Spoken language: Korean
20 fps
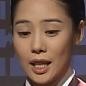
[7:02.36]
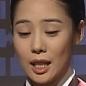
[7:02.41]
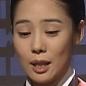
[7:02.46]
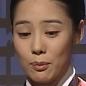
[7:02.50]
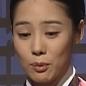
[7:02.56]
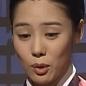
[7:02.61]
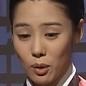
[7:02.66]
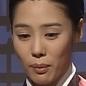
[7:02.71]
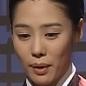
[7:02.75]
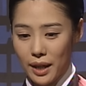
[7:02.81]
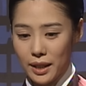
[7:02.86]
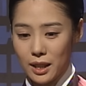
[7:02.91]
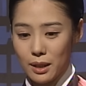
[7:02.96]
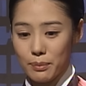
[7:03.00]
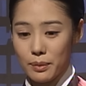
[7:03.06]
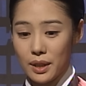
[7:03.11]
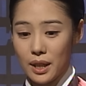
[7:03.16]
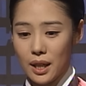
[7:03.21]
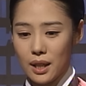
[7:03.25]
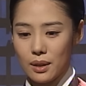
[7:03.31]

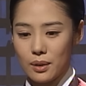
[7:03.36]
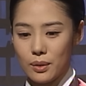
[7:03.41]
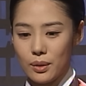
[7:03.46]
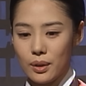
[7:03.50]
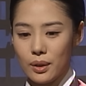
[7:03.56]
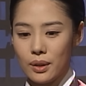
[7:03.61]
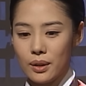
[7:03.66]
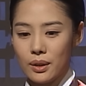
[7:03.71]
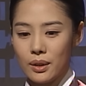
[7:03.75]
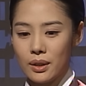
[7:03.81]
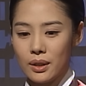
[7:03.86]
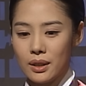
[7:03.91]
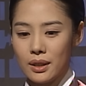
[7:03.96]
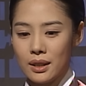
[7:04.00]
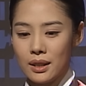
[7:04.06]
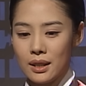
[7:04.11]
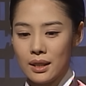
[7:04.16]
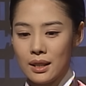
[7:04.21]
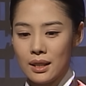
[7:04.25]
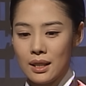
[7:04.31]
임도방님을 알고
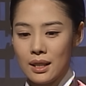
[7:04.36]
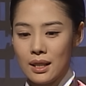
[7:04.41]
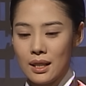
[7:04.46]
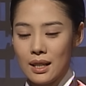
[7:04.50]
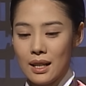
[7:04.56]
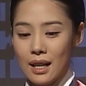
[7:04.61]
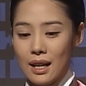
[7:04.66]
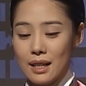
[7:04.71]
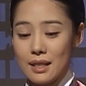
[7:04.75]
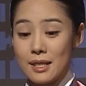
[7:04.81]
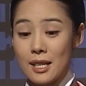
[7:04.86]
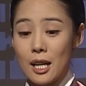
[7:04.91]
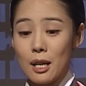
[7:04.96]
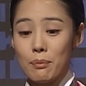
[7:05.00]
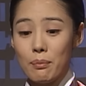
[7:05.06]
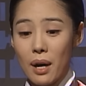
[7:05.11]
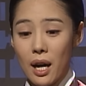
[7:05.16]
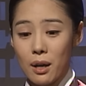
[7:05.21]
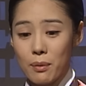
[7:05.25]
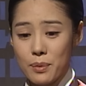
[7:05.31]

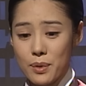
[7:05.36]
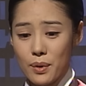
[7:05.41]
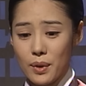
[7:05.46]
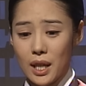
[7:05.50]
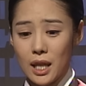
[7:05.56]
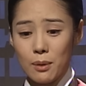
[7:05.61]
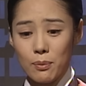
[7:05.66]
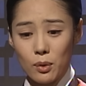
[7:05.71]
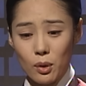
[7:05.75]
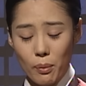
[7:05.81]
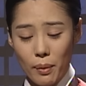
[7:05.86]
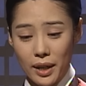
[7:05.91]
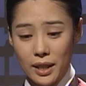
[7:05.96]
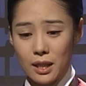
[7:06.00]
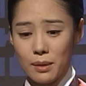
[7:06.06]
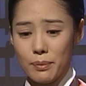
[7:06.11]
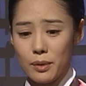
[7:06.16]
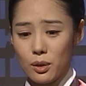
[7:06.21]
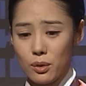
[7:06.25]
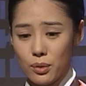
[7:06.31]
제 마음속에
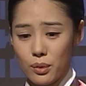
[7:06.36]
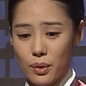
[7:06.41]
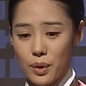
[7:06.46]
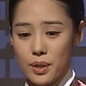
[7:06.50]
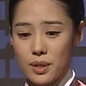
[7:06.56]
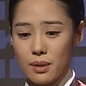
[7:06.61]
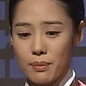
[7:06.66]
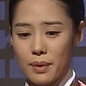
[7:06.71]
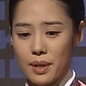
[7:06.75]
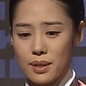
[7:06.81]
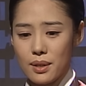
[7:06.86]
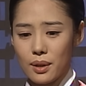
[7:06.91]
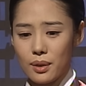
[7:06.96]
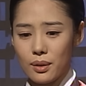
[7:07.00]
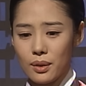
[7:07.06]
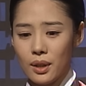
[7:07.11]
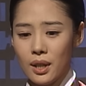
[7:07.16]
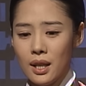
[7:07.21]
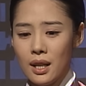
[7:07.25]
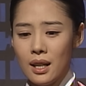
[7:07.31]
임도방님을 두고
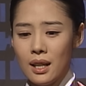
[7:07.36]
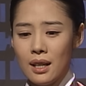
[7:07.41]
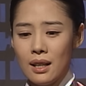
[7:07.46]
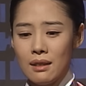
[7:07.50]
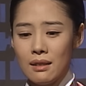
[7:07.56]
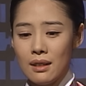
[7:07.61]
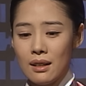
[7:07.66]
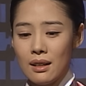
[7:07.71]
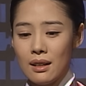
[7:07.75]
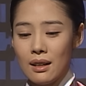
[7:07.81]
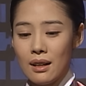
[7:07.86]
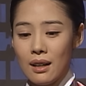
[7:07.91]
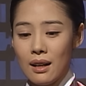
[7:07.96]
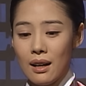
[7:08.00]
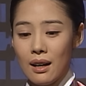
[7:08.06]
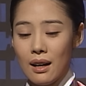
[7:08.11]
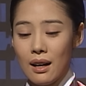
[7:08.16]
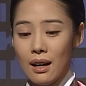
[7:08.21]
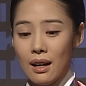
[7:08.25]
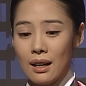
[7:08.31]
있으면서도
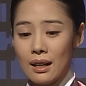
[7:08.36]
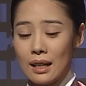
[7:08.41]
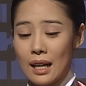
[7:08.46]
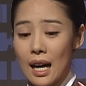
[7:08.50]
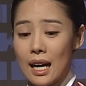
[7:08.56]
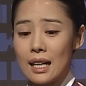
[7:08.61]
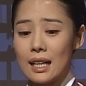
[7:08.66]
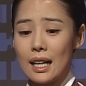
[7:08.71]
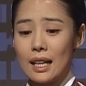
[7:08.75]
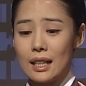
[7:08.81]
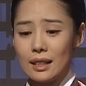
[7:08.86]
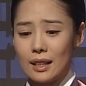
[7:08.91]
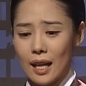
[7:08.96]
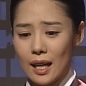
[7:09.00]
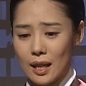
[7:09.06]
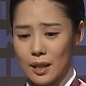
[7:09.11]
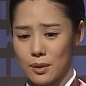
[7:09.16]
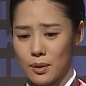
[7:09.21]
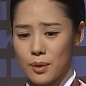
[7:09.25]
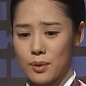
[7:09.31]
가까이
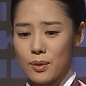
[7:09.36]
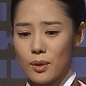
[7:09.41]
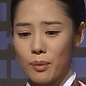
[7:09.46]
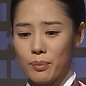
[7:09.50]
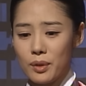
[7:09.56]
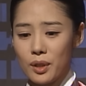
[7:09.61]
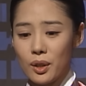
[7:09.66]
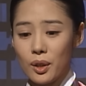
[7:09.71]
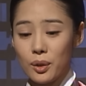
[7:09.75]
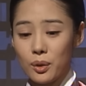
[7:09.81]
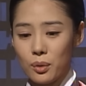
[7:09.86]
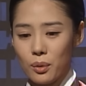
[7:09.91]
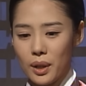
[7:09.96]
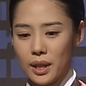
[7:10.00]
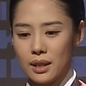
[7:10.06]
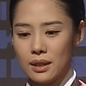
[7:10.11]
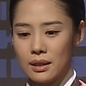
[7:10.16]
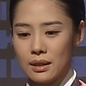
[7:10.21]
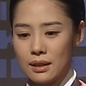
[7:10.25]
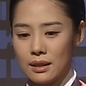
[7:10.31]
다가설 수 없는 것
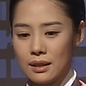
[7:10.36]
또한